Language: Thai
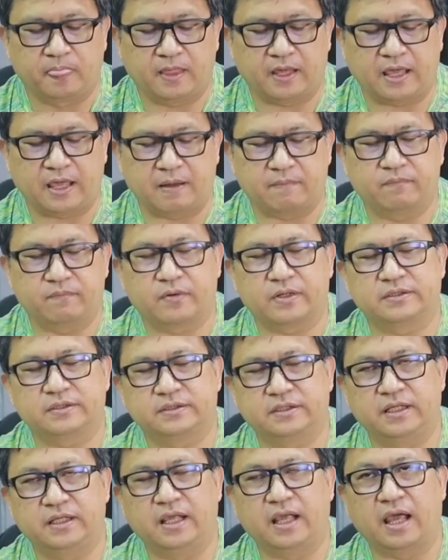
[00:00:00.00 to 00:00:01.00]
นะครับรัส
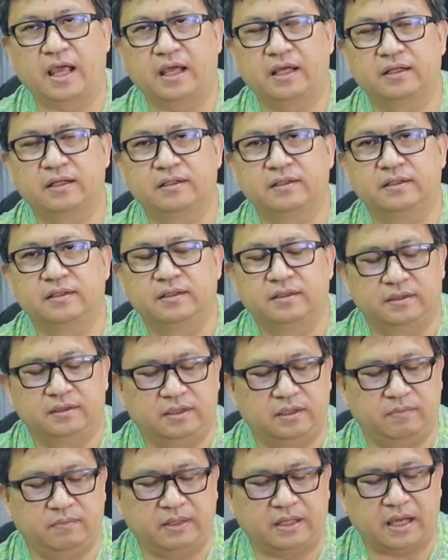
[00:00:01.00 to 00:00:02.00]
เซีย
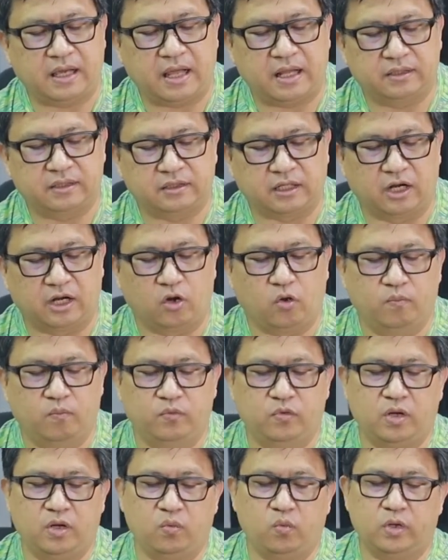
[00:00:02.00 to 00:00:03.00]
ที่มีการถล่ม
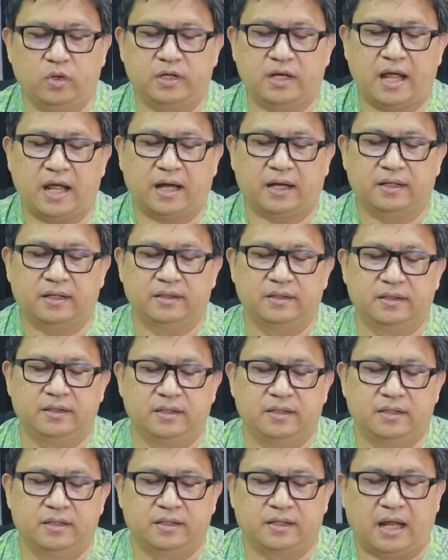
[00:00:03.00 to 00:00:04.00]
ด้วยอาวุธหนัก
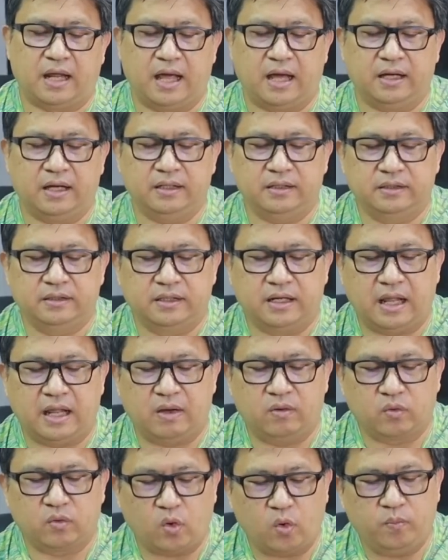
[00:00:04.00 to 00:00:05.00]
ทั้งแน
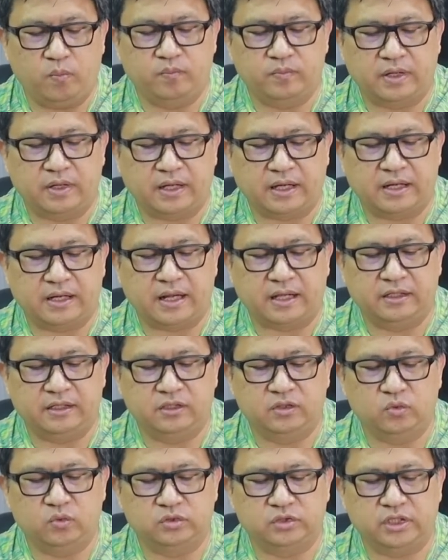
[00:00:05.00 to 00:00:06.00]
วรบในขณะ
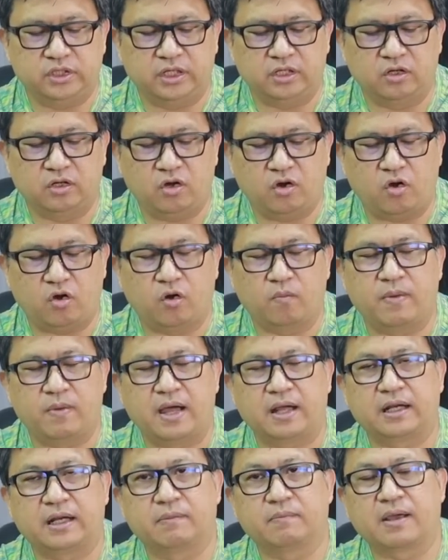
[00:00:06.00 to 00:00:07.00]
ที่ทูตจีนก็ออก
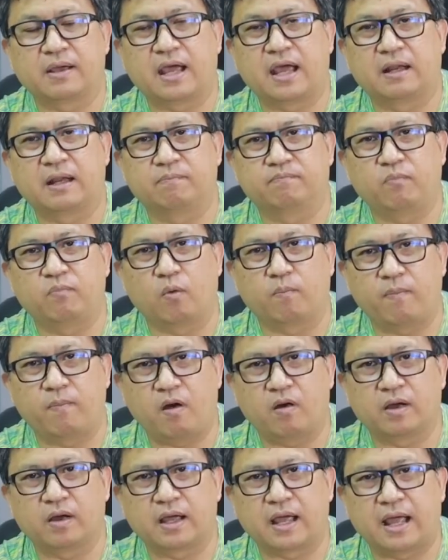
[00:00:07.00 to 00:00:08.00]
มาทำการปก
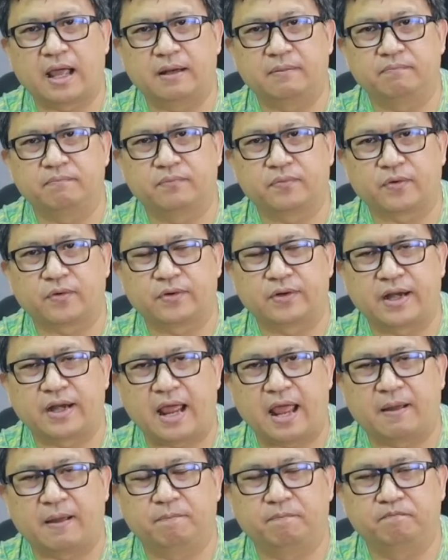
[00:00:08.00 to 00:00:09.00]
ป้องการประ
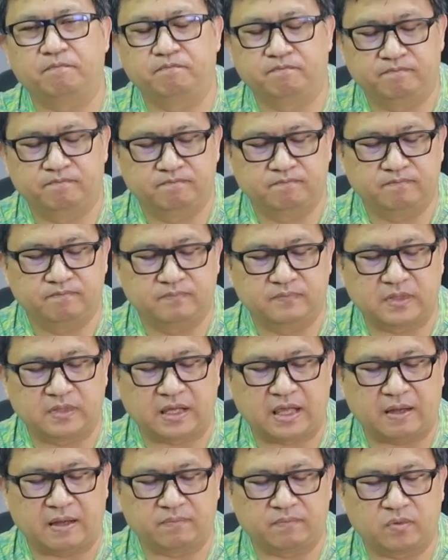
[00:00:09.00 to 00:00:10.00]
นาม
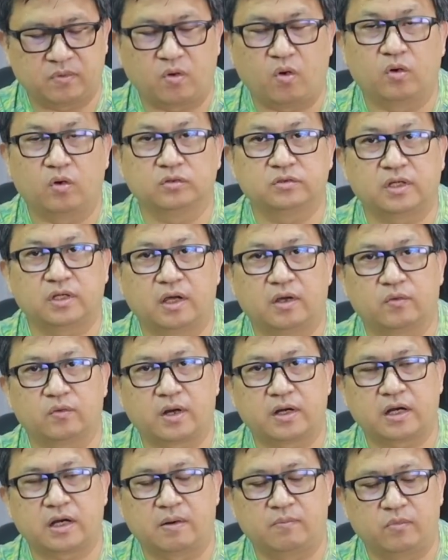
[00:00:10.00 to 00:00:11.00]
นะครับของสห
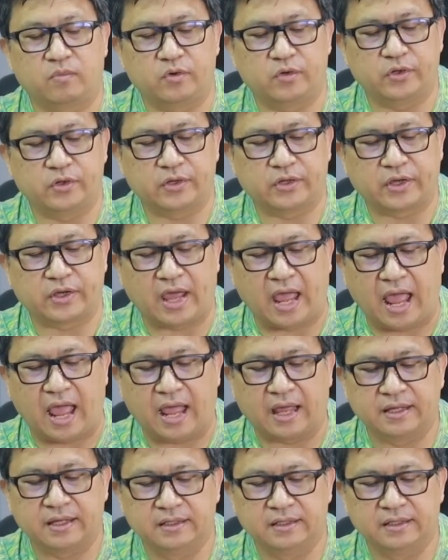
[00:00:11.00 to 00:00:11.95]
รัฐอเมริกา